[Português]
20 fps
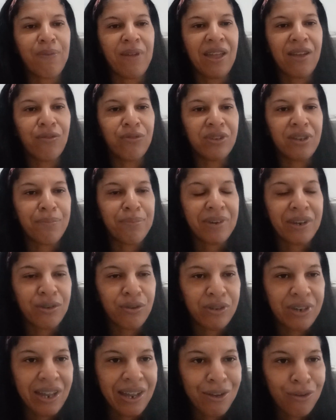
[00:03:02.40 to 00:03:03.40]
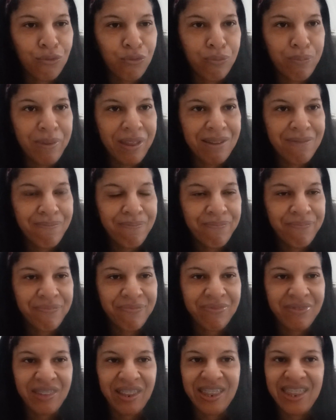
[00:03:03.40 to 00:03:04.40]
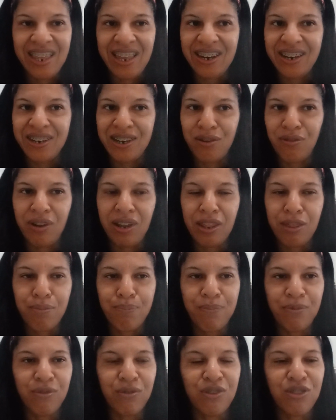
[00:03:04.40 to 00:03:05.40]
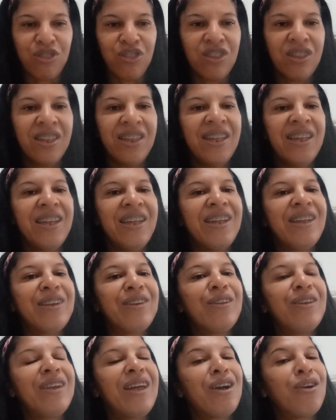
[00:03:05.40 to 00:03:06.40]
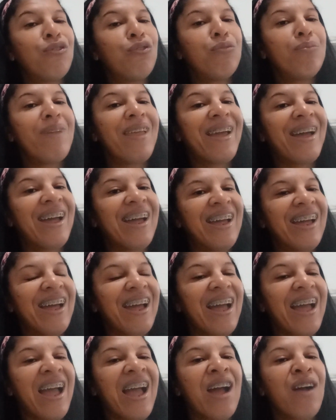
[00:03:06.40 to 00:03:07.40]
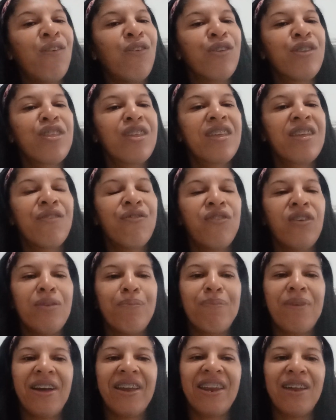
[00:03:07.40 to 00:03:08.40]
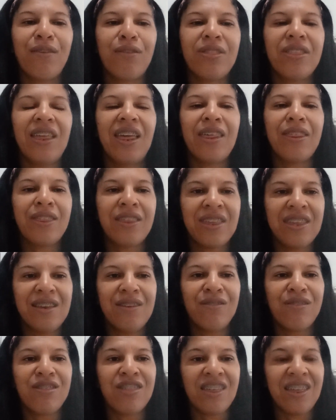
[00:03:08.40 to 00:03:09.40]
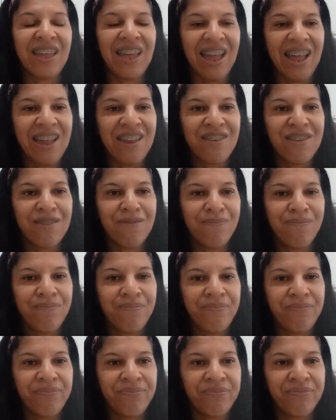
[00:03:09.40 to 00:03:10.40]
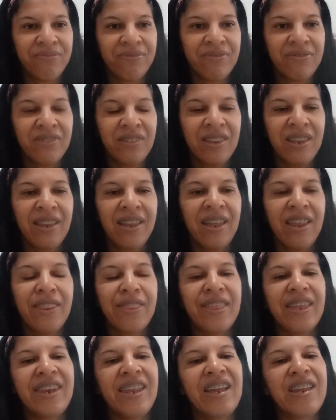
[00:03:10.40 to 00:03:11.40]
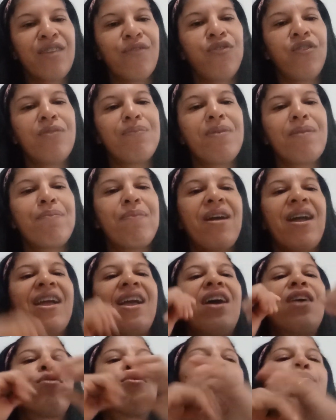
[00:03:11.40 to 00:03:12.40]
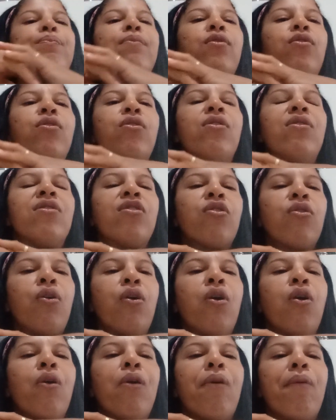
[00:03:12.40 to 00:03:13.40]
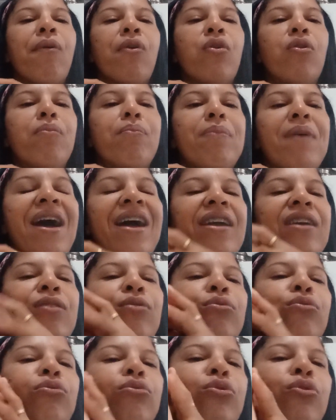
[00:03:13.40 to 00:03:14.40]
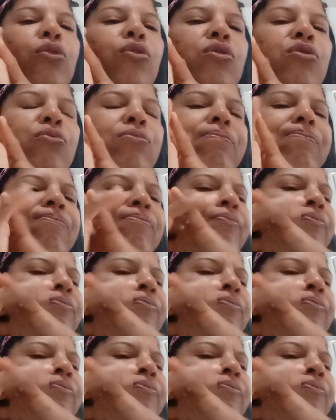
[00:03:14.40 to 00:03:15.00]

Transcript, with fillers: pergunta para Dona Rúbia e ela não responde. Dona Rúbia, aonde que foi parar os 10 quilos de carne? Será que foi para pagar os pó compacto do Tonho?